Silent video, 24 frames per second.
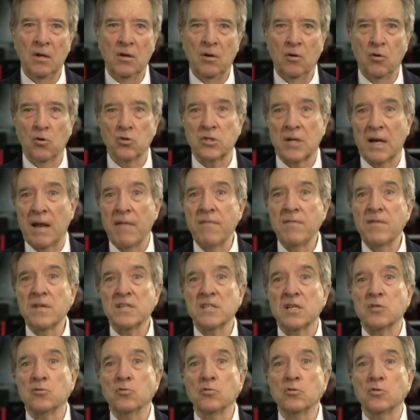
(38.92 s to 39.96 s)
Los
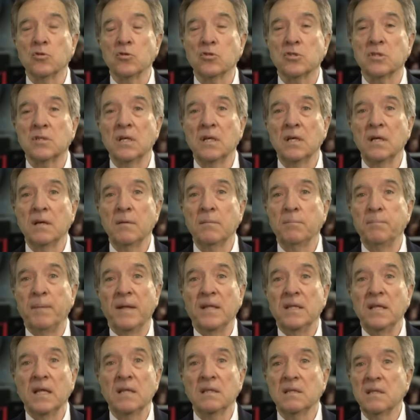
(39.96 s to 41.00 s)
grandes asuntos eh,
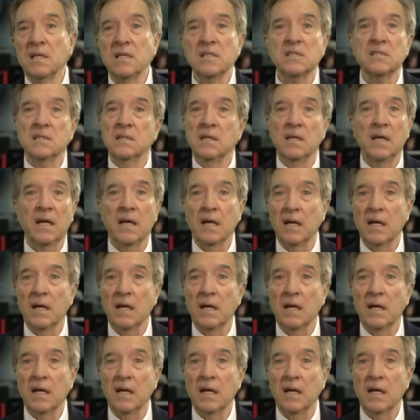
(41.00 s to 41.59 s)
pendientes